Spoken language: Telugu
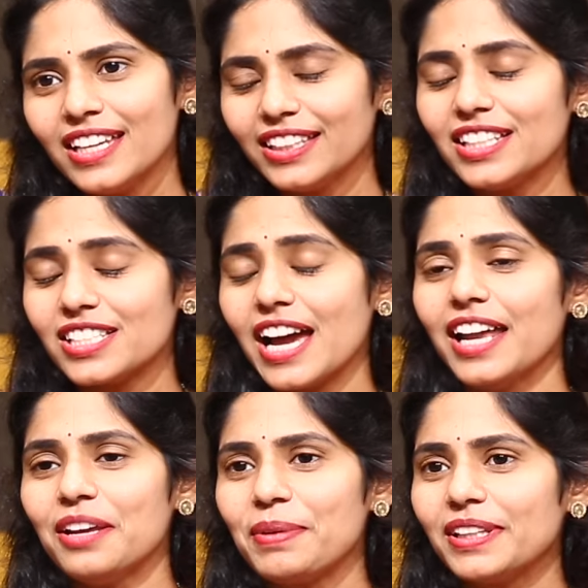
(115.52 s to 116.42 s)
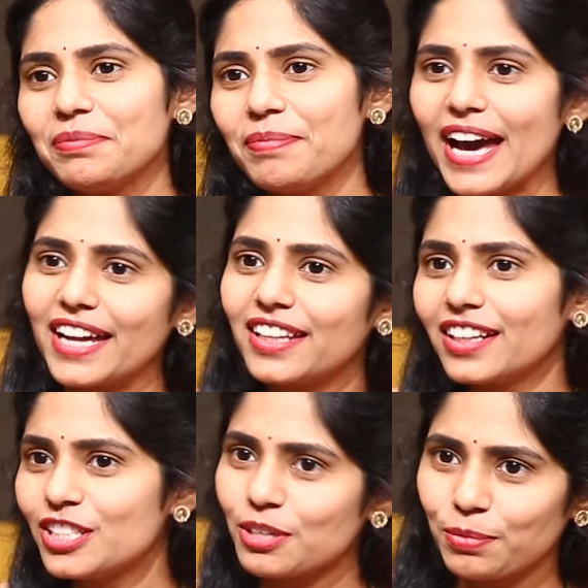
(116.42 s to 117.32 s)
ఇది చాలా పెద్ద
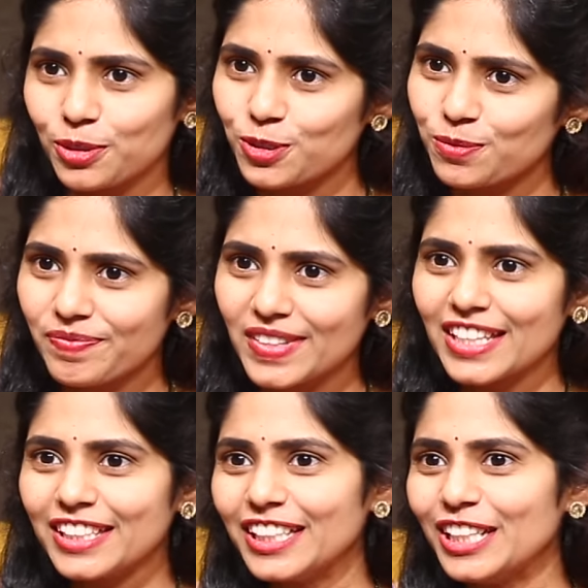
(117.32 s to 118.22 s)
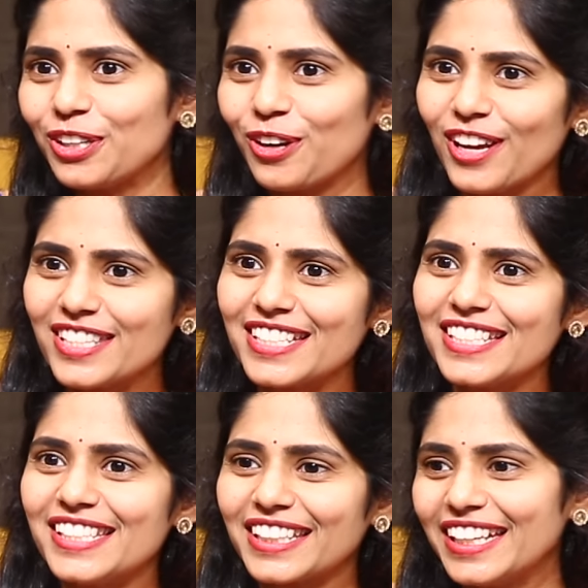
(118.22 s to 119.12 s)
బ్యారియర్ అని చెప్పొచ్చు దీన్ని క్రాస్
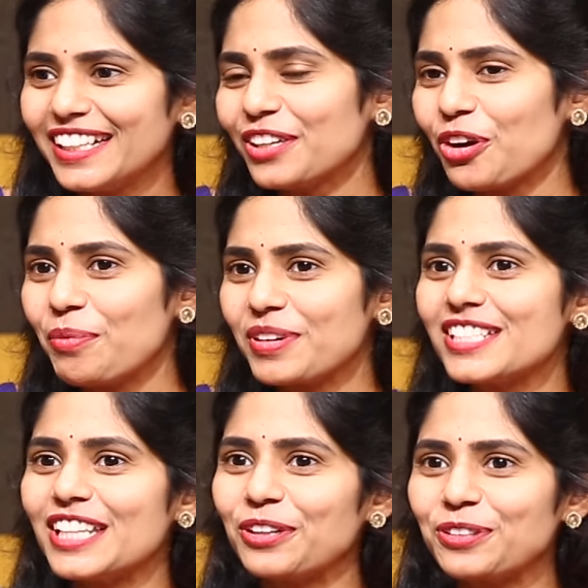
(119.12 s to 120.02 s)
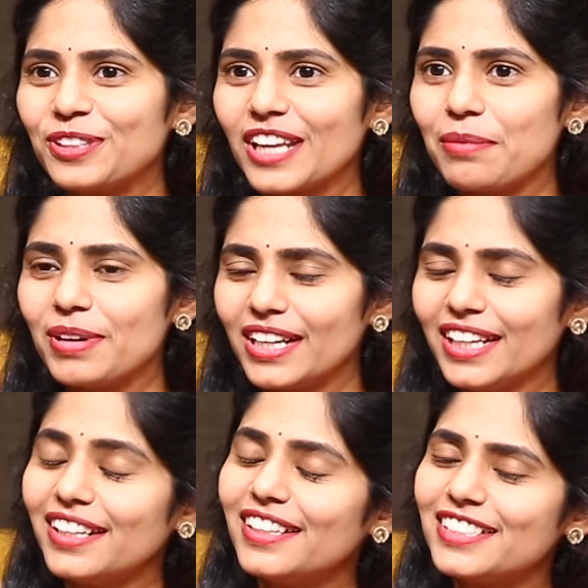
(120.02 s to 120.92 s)
చేసరికి ఏంటంటే కాంపిటీషన్ తగ్గుతుంది కాబట్టి
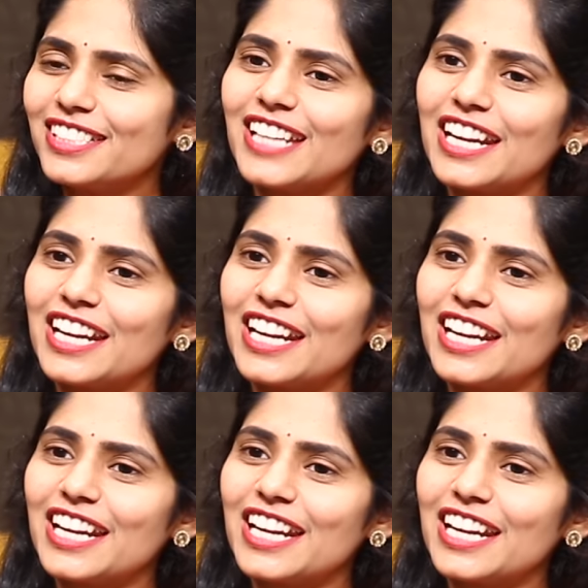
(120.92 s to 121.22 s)
క్లియర్ చేసే